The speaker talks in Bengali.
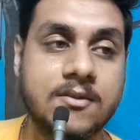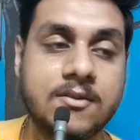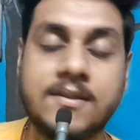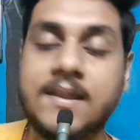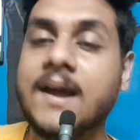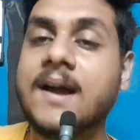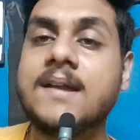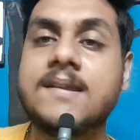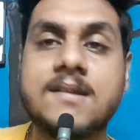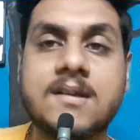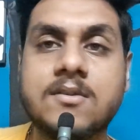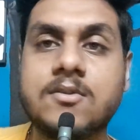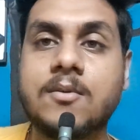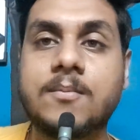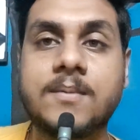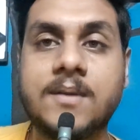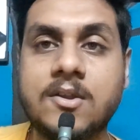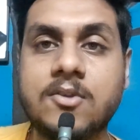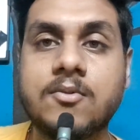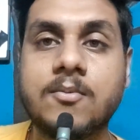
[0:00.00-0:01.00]
তো দেখা যাক
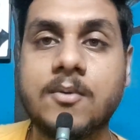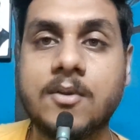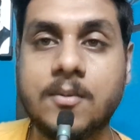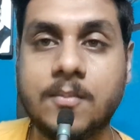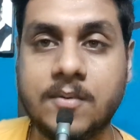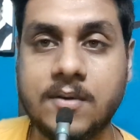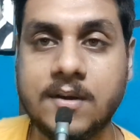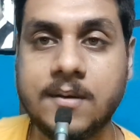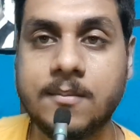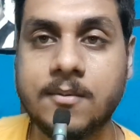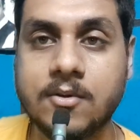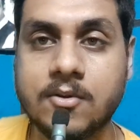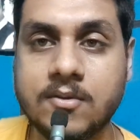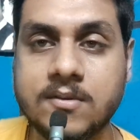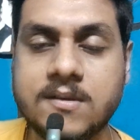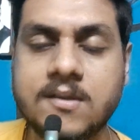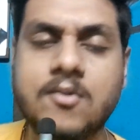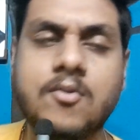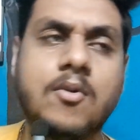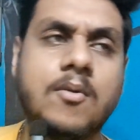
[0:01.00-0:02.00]
সবটাই সময়ের উপর নির্ভর
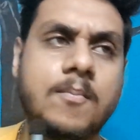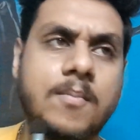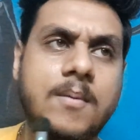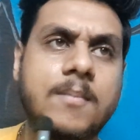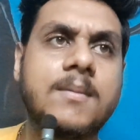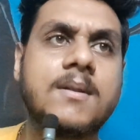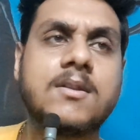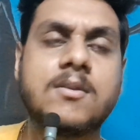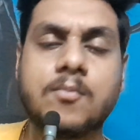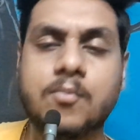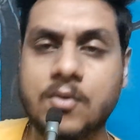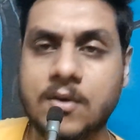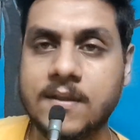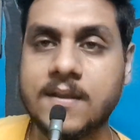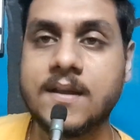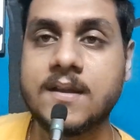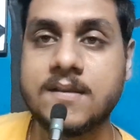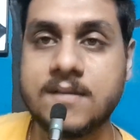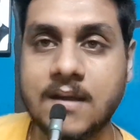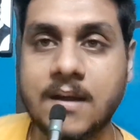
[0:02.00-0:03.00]
করছে কনফার্মলি তো বলে
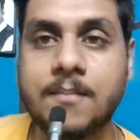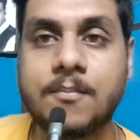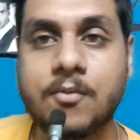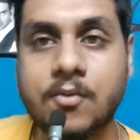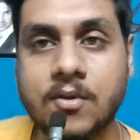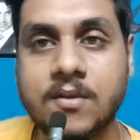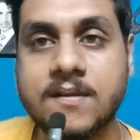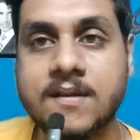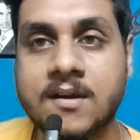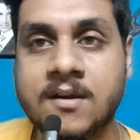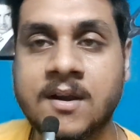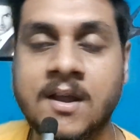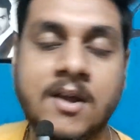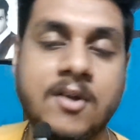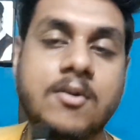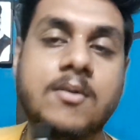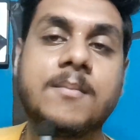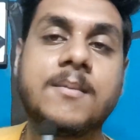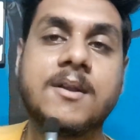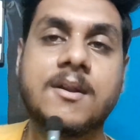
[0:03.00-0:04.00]
দেওয়ার চাপ রয়েছে কারণ
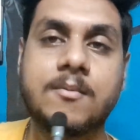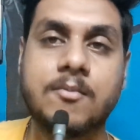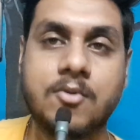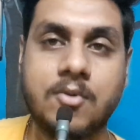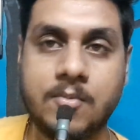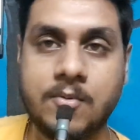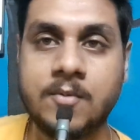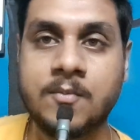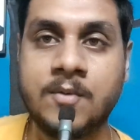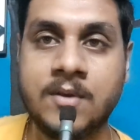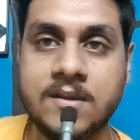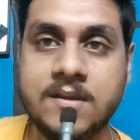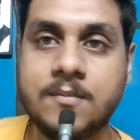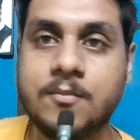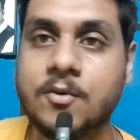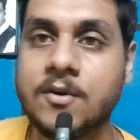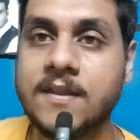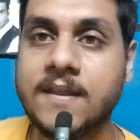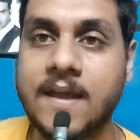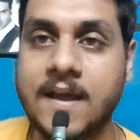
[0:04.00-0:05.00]
আগেও আমরা এরকম খবর বলেছি
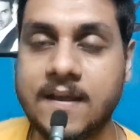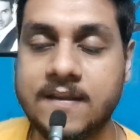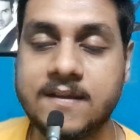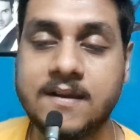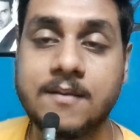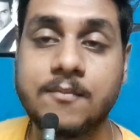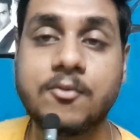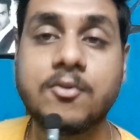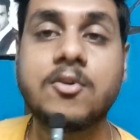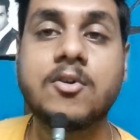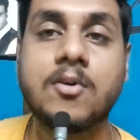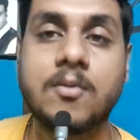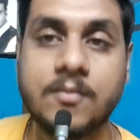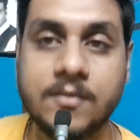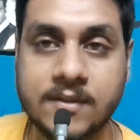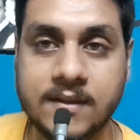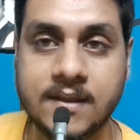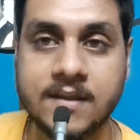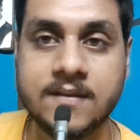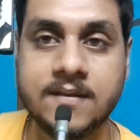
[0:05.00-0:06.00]
পরে দেখা গেছে এটা ভুল
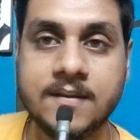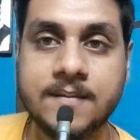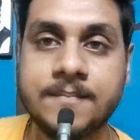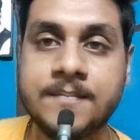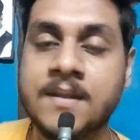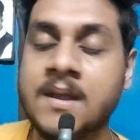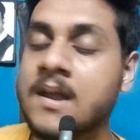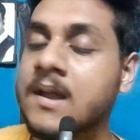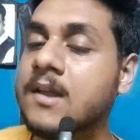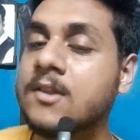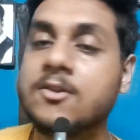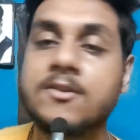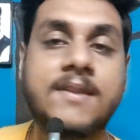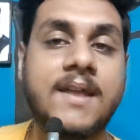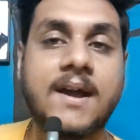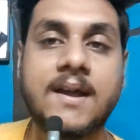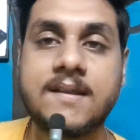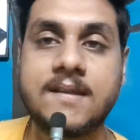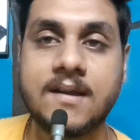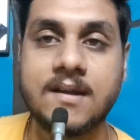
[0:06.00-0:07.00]
খবর দিয়েছে তো
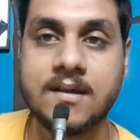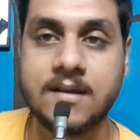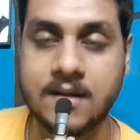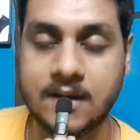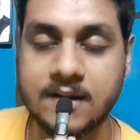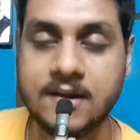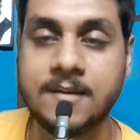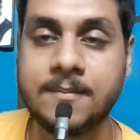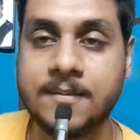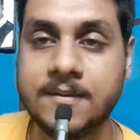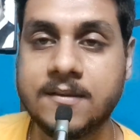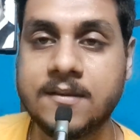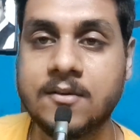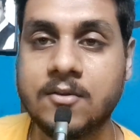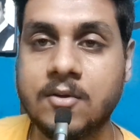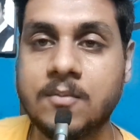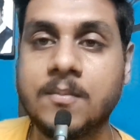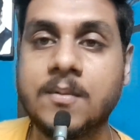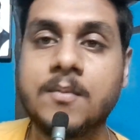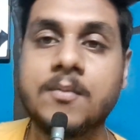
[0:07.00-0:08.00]
দেখা যাক হান্ড্রেড পার্সেন্ট
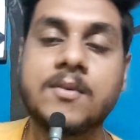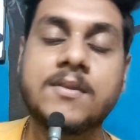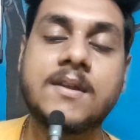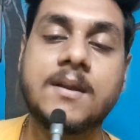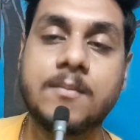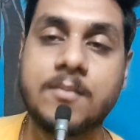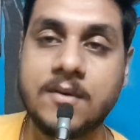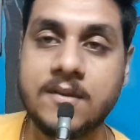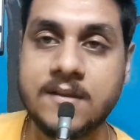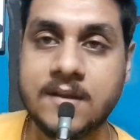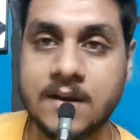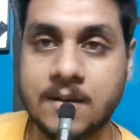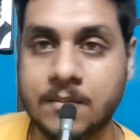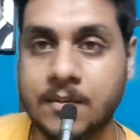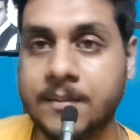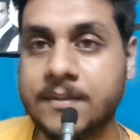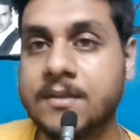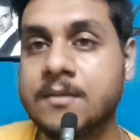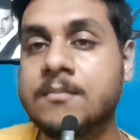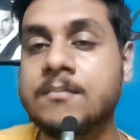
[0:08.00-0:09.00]
কনফার্ম হয়ে তারপরে
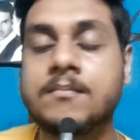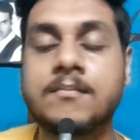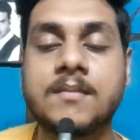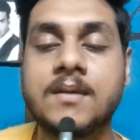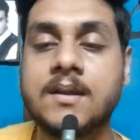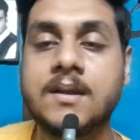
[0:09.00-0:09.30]
জানাবো একদম